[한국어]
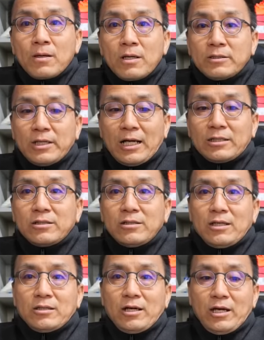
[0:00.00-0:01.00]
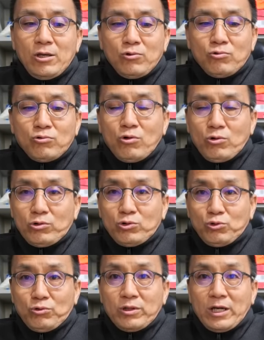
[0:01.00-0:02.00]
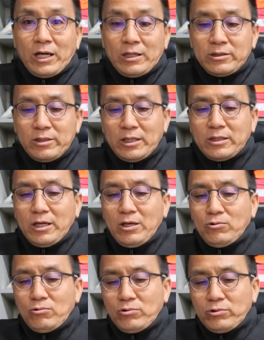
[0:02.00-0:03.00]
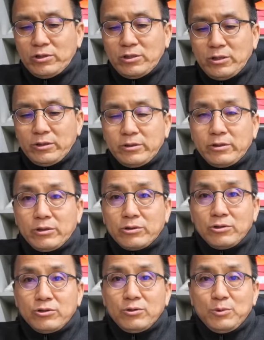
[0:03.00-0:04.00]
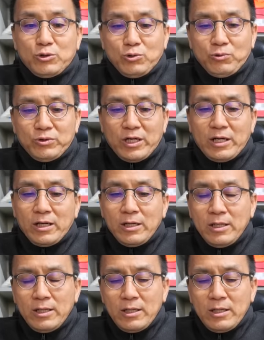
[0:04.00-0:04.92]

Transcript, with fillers: 그래서 아슬레타 A005를 좋은데 아슬레타 A005를 신었을 때 어떤 점이 좋으냐